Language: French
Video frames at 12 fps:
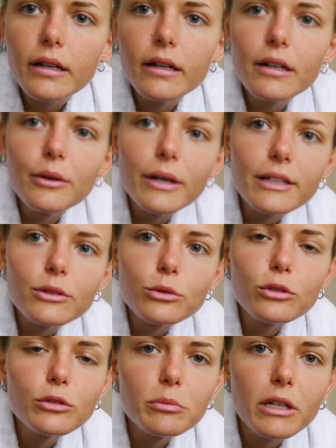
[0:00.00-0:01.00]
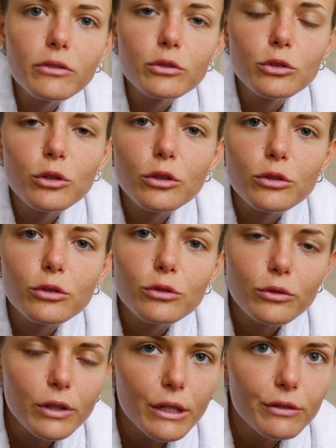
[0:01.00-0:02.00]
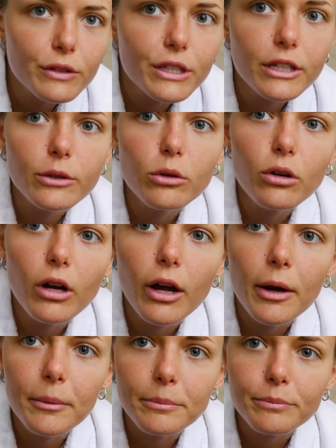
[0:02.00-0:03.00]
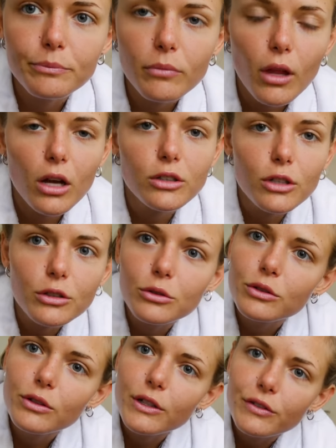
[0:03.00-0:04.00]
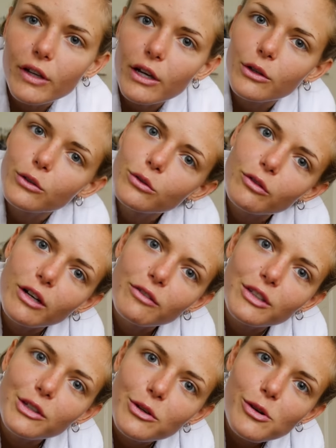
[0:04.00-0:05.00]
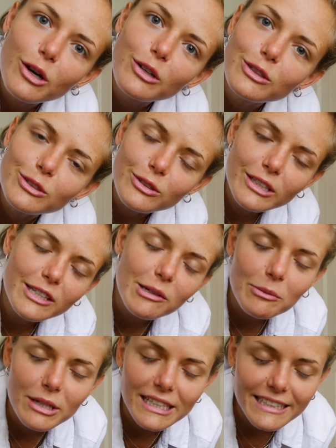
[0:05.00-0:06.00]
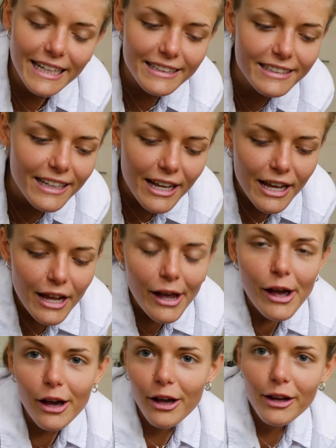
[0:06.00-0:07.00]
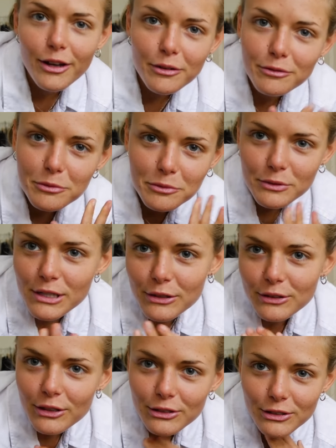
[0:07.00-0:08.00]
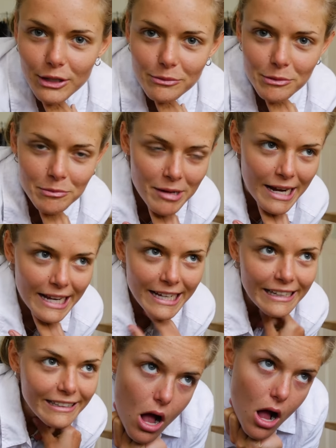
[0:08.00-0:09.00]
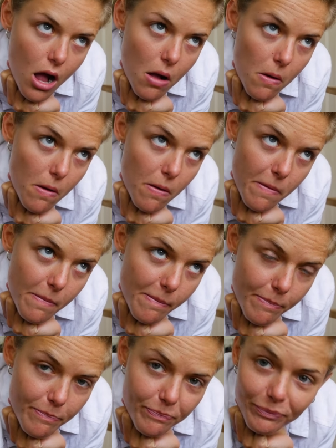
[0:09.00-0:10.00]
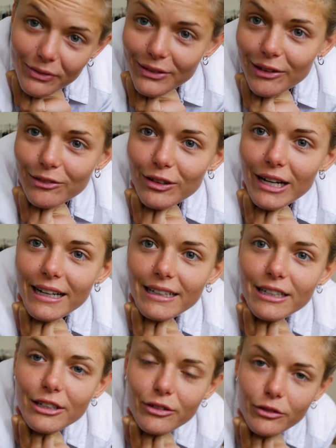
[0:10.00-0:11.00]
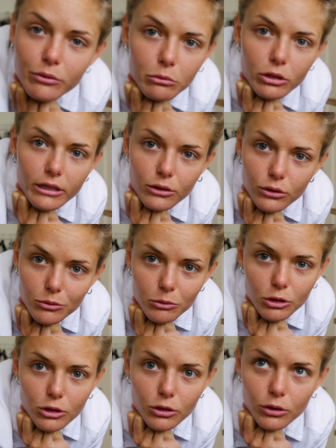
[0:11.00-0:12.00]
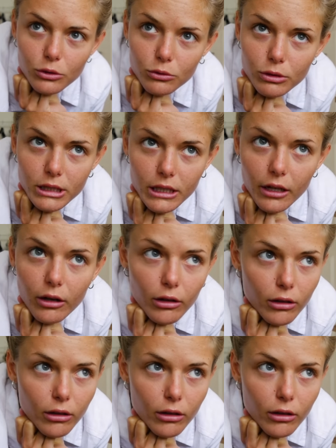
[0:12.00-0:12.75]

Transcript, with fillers: Hello à tous, bienvenue dans une nouvelle vidéo. Euh, aujourd'hui je vais faire une nouvelle vidéo, une journée dans mon assiette. Euh, comme vous pouvez l'entendre, je suis un peu malade. Euh, donc voilà, je vais vous montrer ce que je mange aujourd'hui.